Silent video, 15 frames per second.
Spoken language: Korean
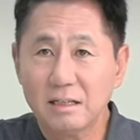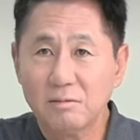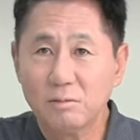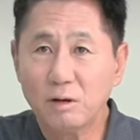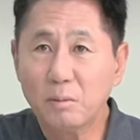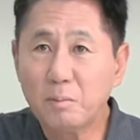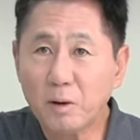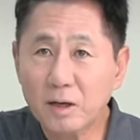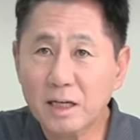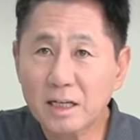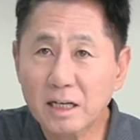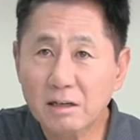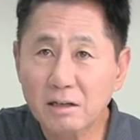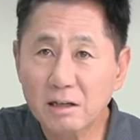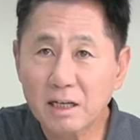뭐
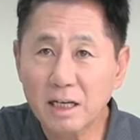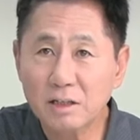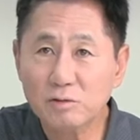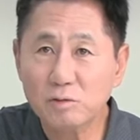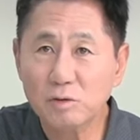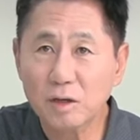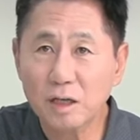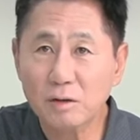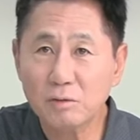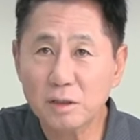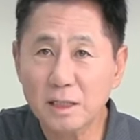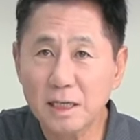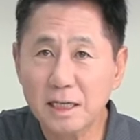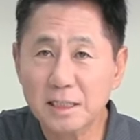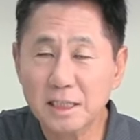뻔하게 그렇게 해줄 거라고
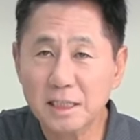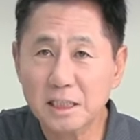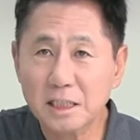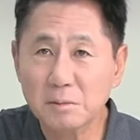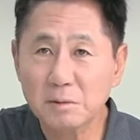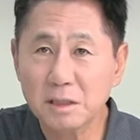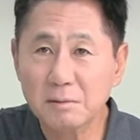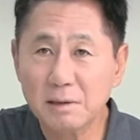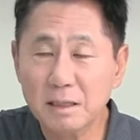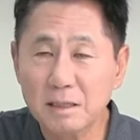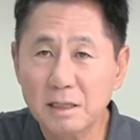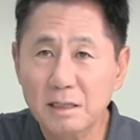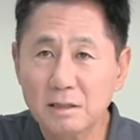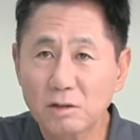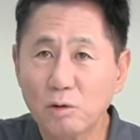우리가 예상했습니다만
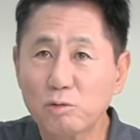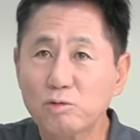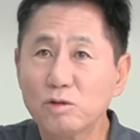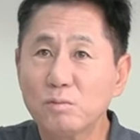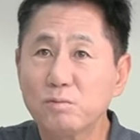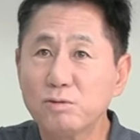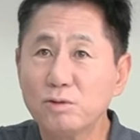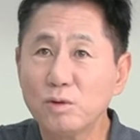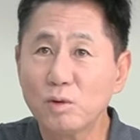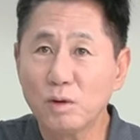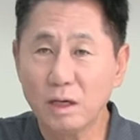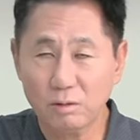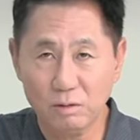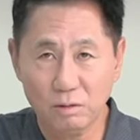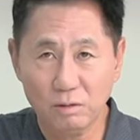더욱더
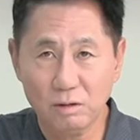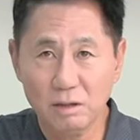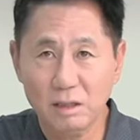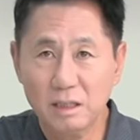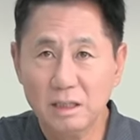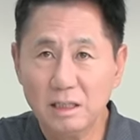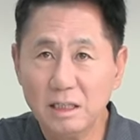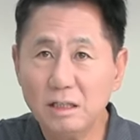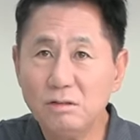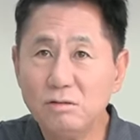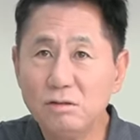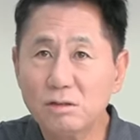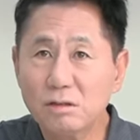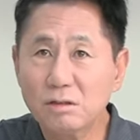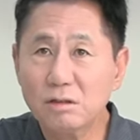분노하고 이
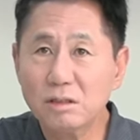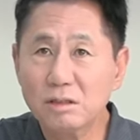윤석열